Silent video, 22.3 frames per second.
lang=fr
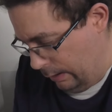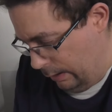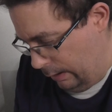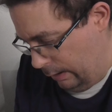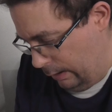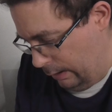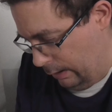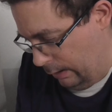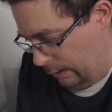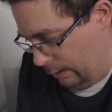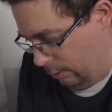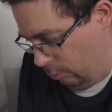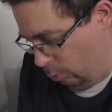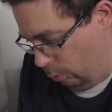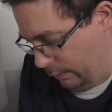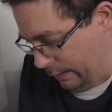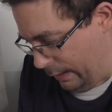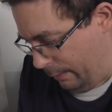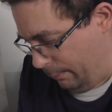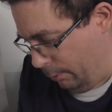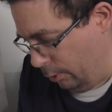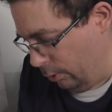Et, il, joue
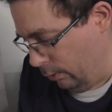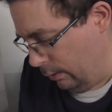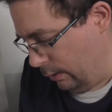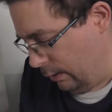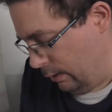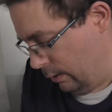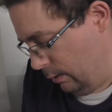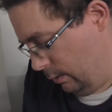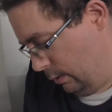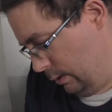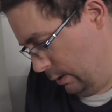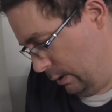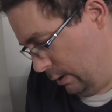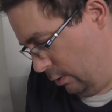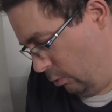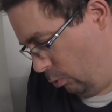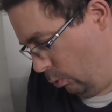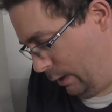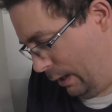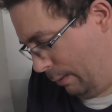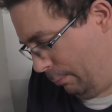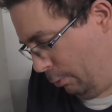également, il,
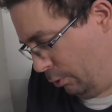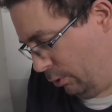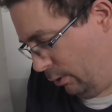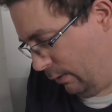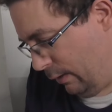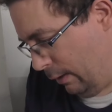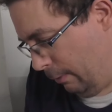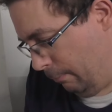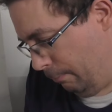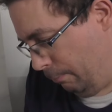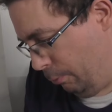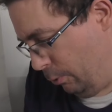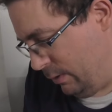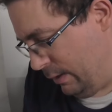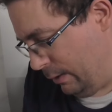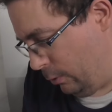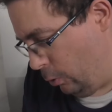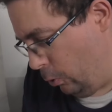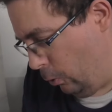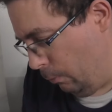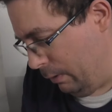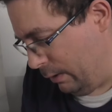joue également dans un
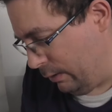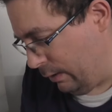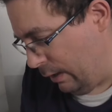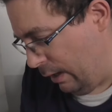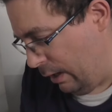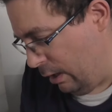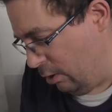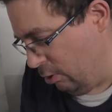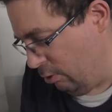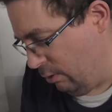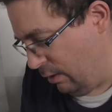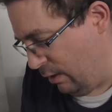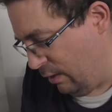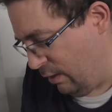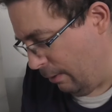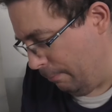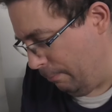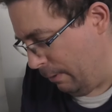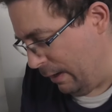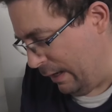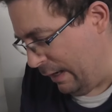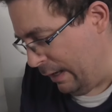petit court métrage qui
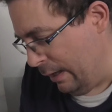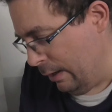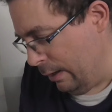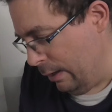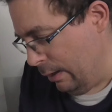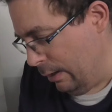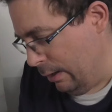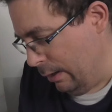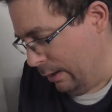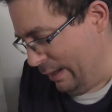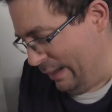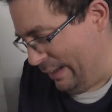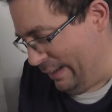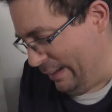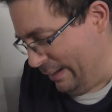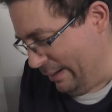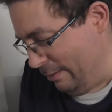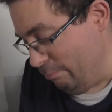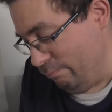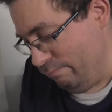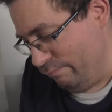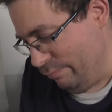s'appelle,
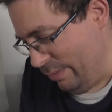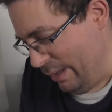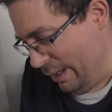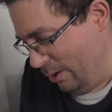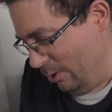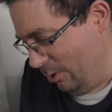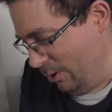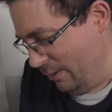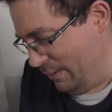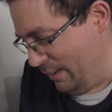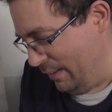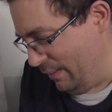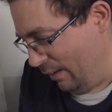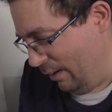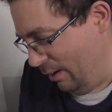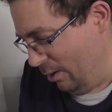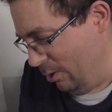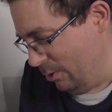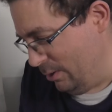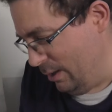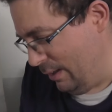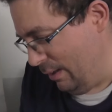le titre,
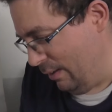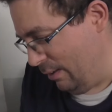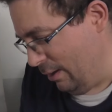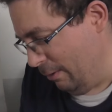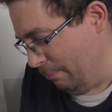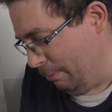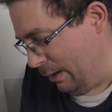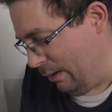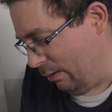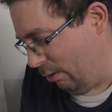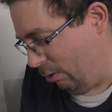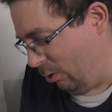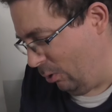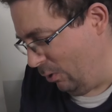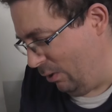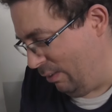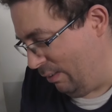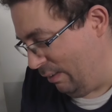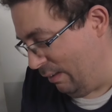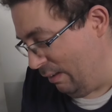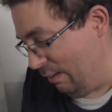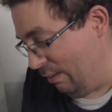le titre est sympa,
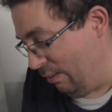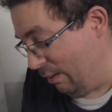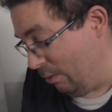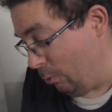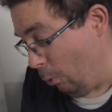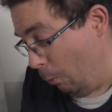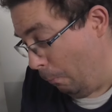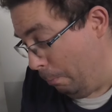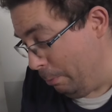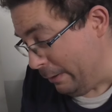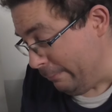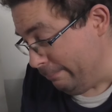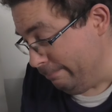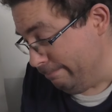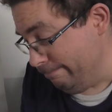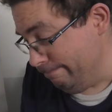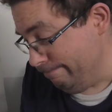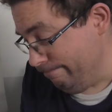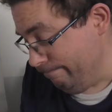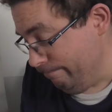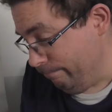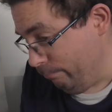Saucé s'est trompé.
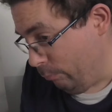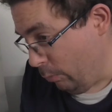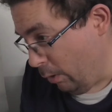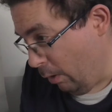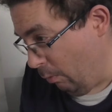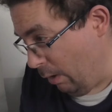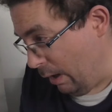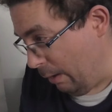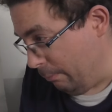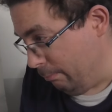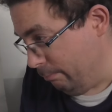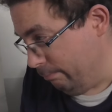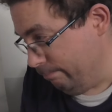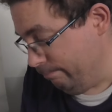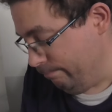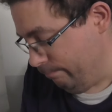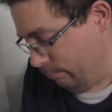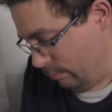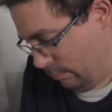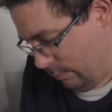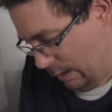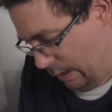Voilà,
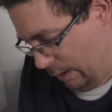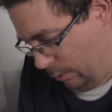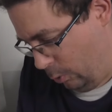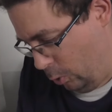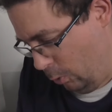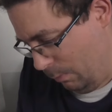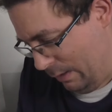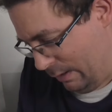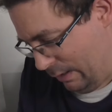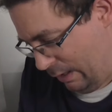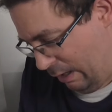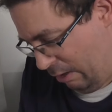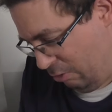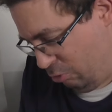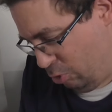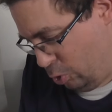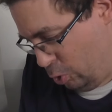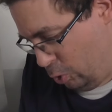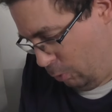un court métrage de